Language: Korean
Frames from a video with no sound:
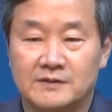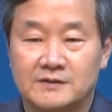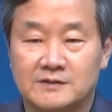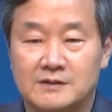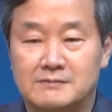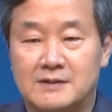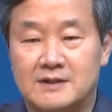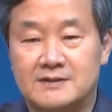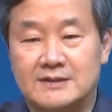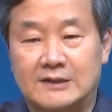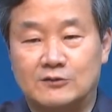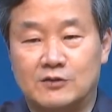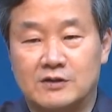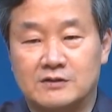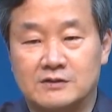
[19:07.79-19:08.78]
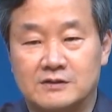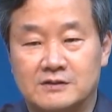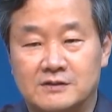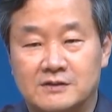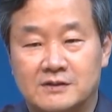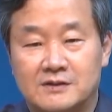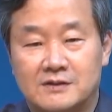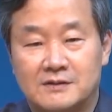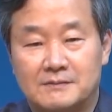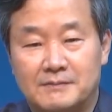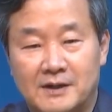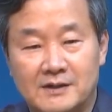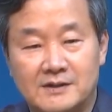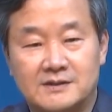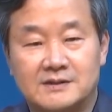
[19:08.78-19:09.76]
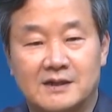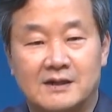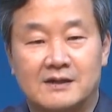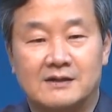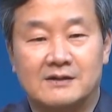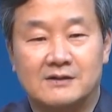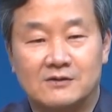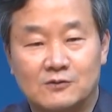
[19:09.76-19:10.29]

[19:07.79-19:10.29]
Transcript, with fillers: 정말 사도행전 8장,